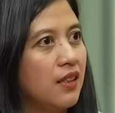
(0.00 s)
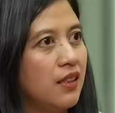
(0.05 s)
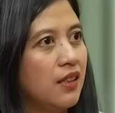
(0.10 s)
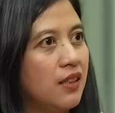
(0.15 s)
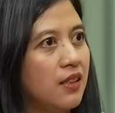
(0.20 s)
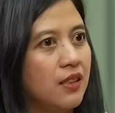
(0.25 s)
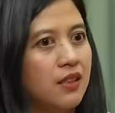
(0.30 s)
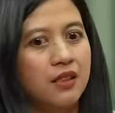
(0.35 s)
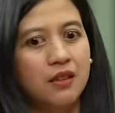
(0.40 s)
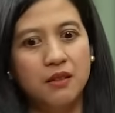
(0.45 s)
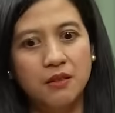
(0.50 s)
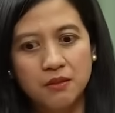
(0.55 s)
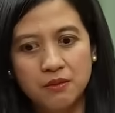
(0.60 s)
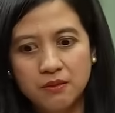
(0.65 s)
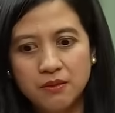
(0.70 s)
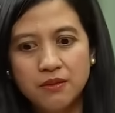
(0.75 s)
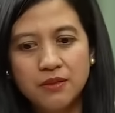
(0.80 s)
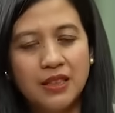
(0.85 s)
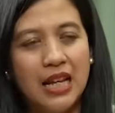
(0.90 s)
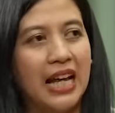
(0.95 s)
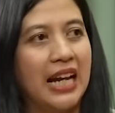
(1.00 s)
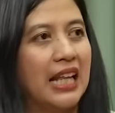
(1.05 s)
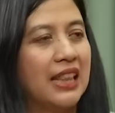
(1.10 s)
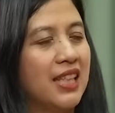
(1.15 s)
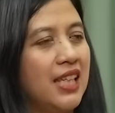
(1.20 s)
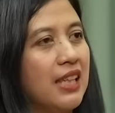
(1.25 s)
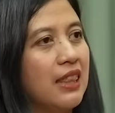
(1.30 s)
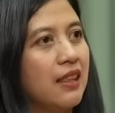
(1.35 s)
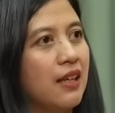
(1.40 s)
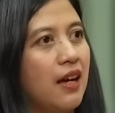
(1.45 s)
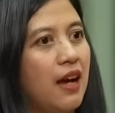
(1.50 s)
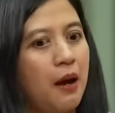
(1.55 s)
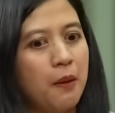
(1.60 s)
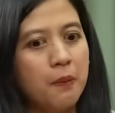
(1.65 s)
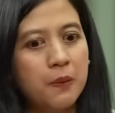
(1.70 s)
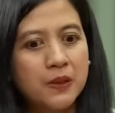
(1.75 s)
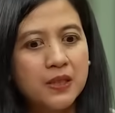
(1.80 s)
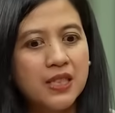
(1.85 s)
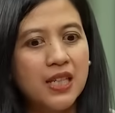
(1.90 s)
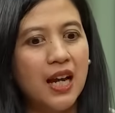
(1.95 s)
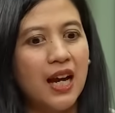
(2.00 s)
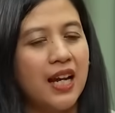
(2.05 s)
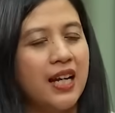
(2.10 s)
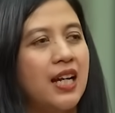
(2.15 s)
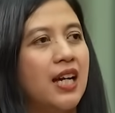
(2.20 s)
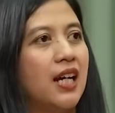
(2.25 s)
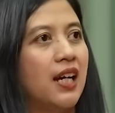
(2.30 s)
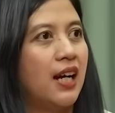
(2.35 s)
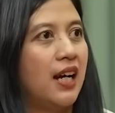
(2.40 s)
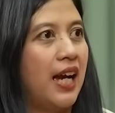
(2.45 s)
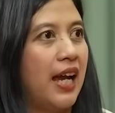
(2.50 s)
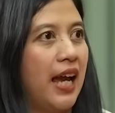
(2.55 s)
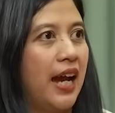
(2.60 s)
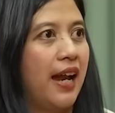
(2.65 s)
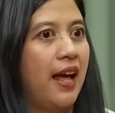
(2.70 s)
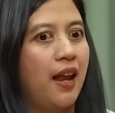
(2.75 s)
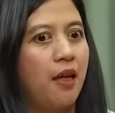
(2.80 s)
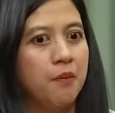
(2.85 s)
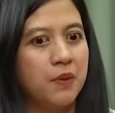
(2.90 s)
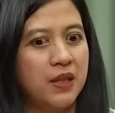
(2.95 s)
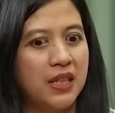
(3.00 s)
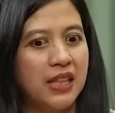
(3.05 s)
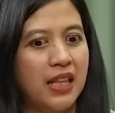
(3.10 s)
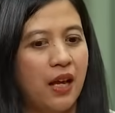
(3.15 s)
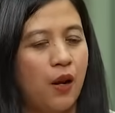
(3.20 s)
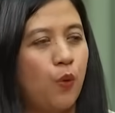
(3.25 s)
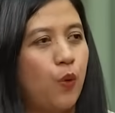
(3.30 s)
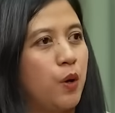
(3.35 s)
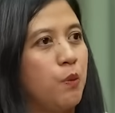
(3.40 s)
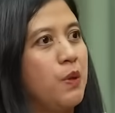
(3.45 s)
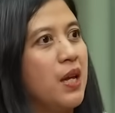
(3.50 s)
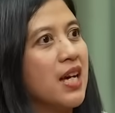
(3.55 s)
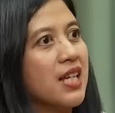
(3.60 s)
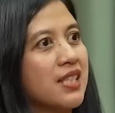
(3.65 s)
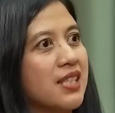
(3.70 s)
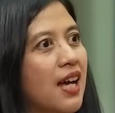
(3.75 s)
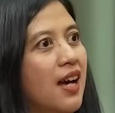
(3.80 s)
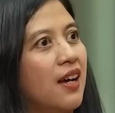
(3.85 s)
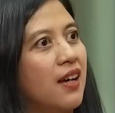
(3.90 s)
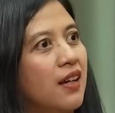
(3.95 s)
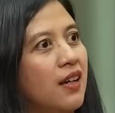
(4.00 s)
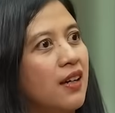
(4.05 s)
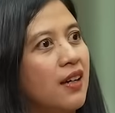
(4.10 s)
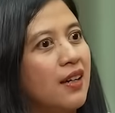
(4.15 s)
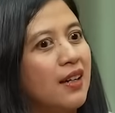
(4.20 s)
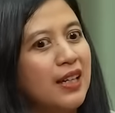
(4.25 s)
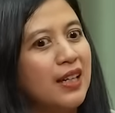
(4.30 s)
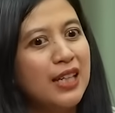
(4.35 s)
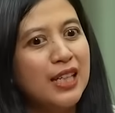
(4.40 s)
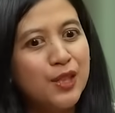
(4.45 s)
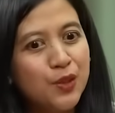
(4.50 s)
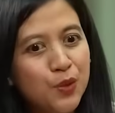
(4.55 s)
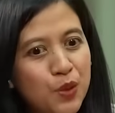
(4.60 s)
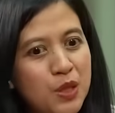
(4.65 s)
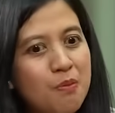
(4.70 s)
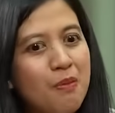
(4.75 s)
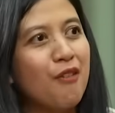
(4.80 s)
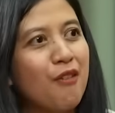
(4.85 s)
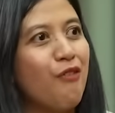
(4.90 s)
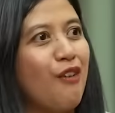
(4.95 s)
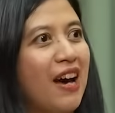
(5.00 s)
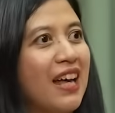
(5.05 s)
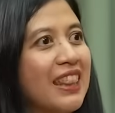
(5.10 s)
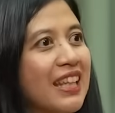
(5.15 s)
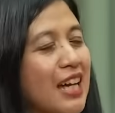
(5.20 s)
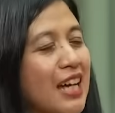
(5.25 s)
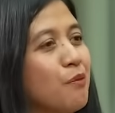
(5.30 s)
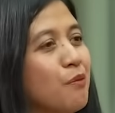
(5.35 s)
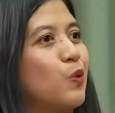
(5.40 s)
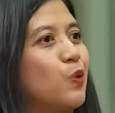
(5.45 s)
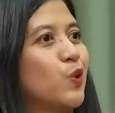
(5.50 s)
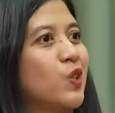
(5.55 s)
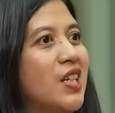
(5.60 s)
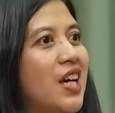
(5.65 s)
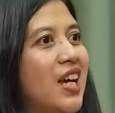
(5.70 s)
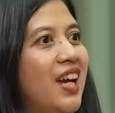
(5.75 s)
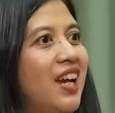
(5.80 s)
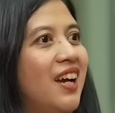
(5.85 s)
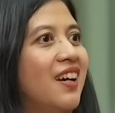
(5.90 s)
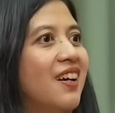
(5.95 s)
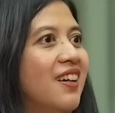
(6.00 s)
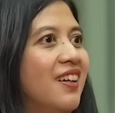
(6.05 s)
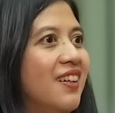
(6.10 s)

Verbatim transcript: ke darat kita, apa sih yang ada kekayaan alam kita yang luar biasa, itu dimanfaatkan menurut saya.